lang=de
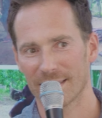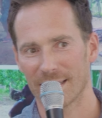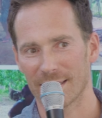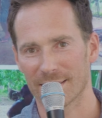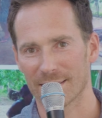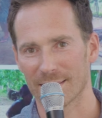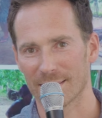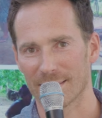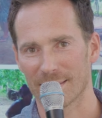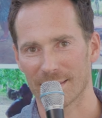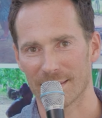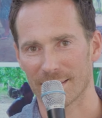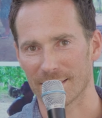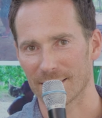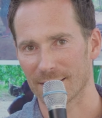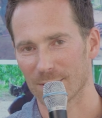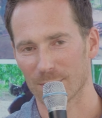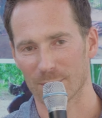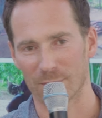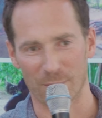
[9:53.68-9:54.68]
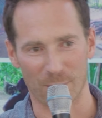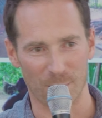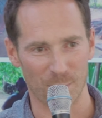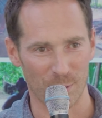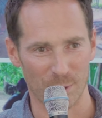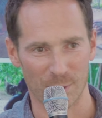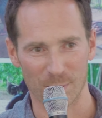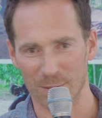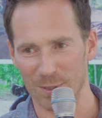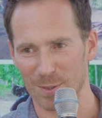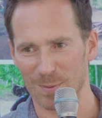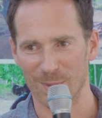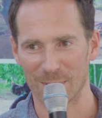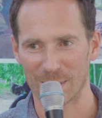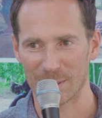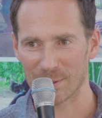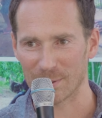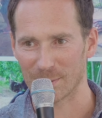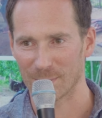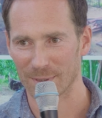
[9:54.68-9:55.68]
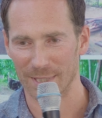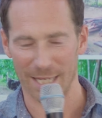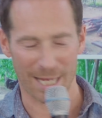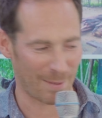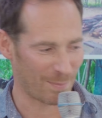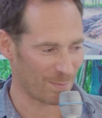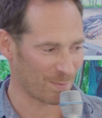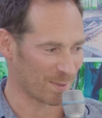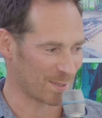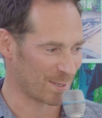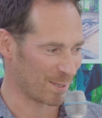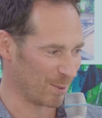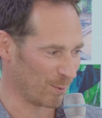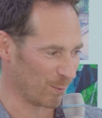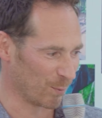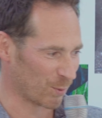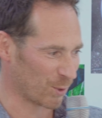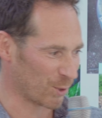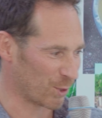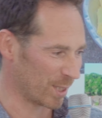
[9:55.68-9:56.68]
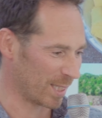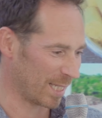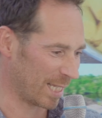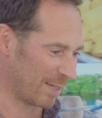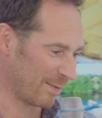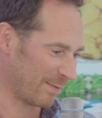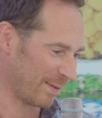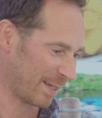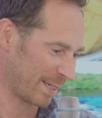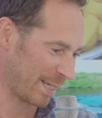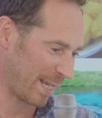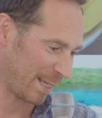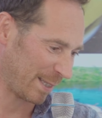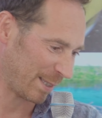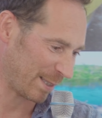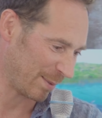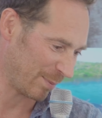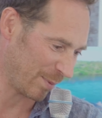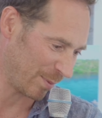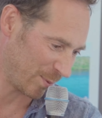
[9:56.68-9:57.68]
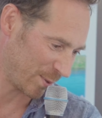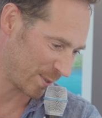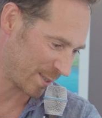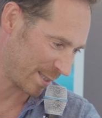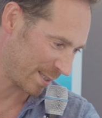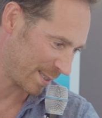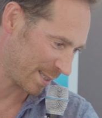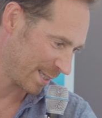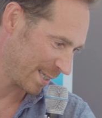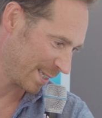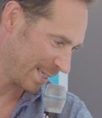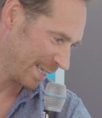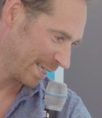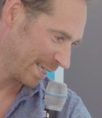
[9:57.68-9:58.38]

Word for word: essen sie zum Frühstück, zum Mittag und abends in unterschiedlichen Varianten. Man muss sich